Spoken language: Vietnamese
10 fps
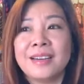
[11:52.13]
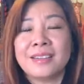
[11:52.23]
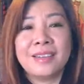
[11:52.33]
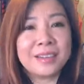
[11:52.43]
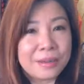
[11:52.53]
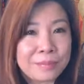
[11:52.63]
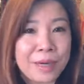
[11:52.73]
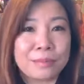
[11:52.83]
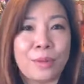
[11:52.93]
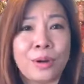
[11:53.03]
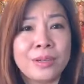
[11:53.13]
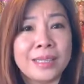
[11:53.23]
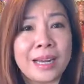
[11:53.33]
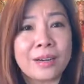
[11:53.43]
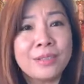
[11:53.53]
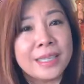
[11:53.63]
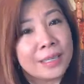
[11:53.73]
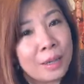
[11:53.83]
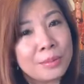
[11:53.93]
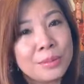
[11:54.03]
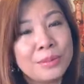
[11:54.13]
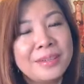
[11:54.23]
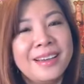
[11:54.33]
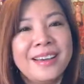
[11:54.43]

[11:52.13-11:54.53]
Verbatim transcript: rất là mệt mỏi người ta có chuyện không vui